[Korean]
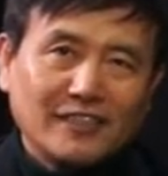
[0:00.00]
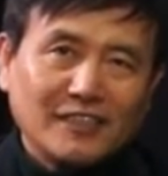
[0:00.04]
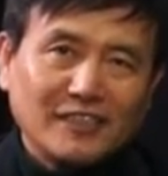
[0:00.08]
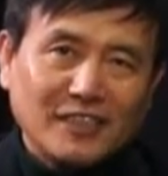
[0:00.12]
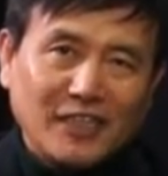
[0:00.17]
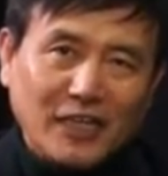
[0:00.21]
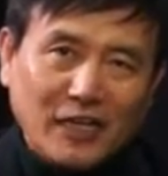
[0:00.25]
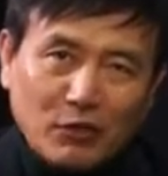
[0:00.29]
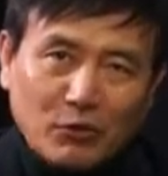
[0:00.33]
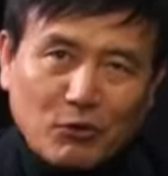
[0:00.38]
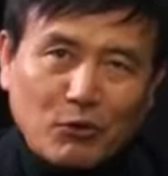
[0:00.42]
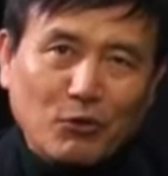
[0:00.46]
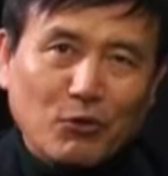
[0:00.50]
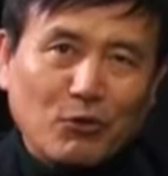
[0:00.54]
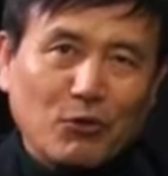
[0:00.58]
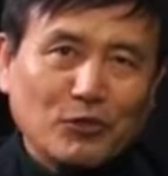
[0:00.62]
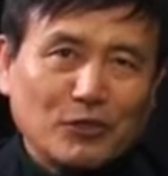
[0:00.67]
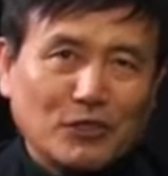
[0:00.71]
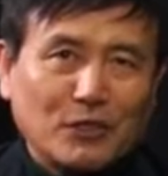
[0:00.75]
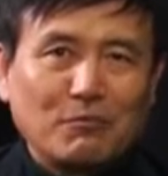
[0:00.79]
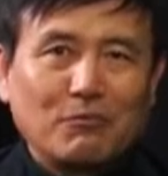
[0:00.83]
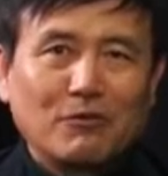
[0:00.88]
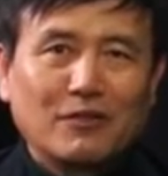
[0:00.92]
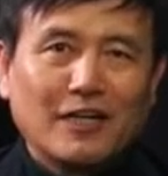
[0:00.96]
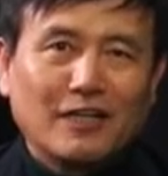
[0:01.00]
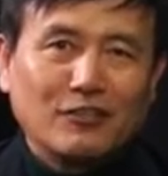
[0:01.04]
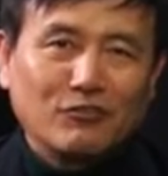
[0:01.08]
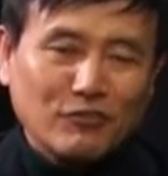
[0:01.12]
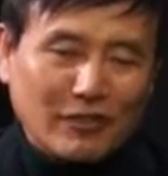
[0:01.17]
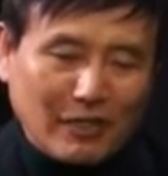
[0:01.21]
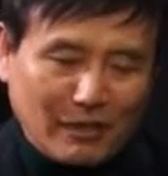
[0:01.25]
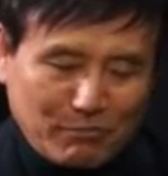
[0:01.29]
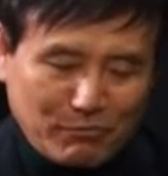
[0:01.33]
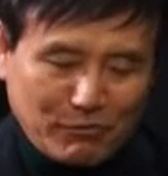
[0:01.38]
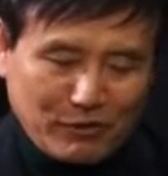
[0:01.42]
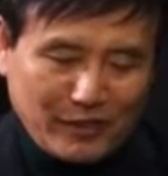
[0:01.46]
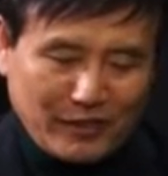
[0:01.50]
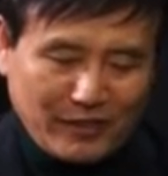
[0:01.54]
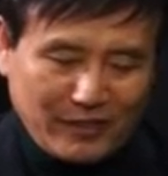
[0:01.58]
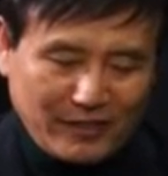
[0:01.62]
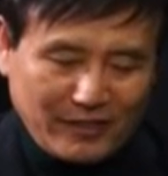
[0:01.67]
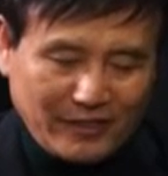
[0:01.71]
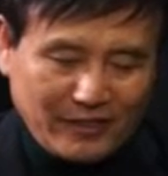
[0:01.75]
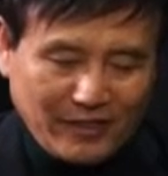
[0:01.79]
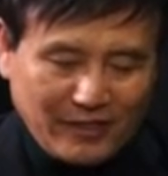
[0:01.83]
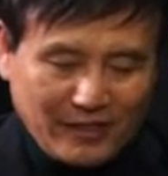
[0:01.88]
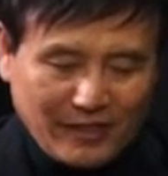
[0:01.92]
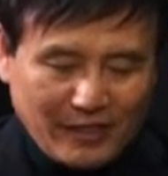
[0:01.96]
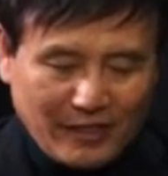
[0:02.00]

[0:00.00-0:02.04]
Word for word: 최고 전문가 중 한 분인